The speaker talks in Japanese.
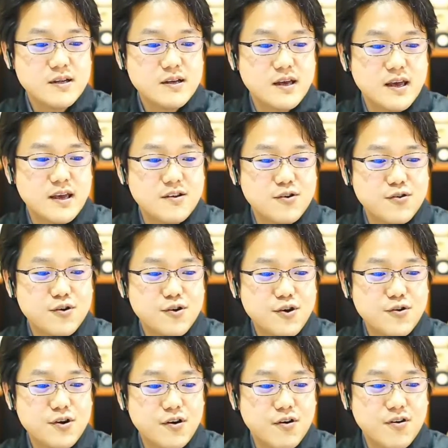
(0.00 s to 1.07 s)
えー、いろいろ
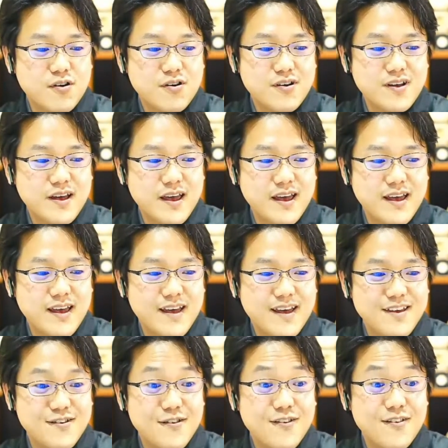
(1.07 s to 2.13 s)
料理を、
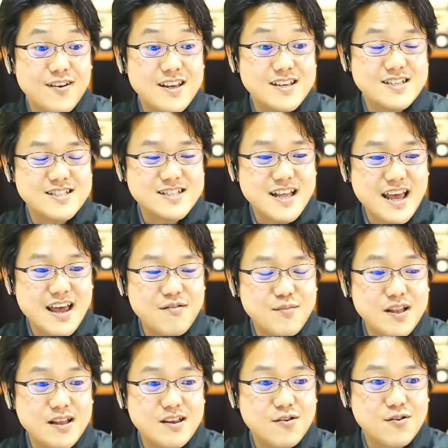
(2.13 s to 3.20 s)
えー、用意して、
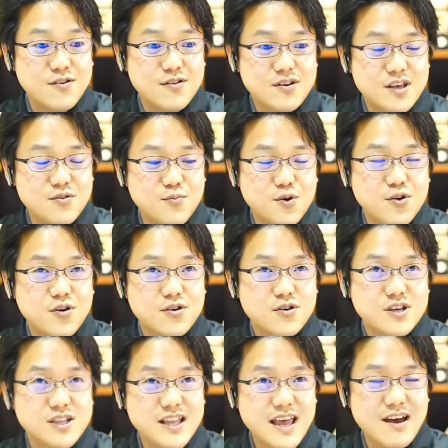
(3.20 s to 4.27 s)
みんなで着物を
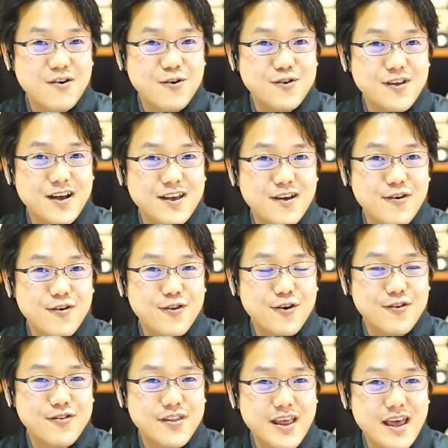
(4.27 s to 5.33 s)
着て、お酒を飲
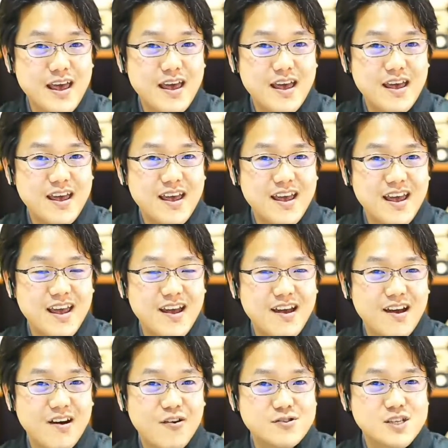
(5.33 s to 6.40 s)
んで、
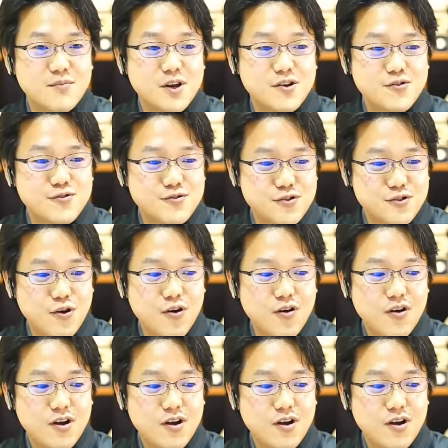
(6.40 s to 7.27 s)
えー、おしゃべりをすると。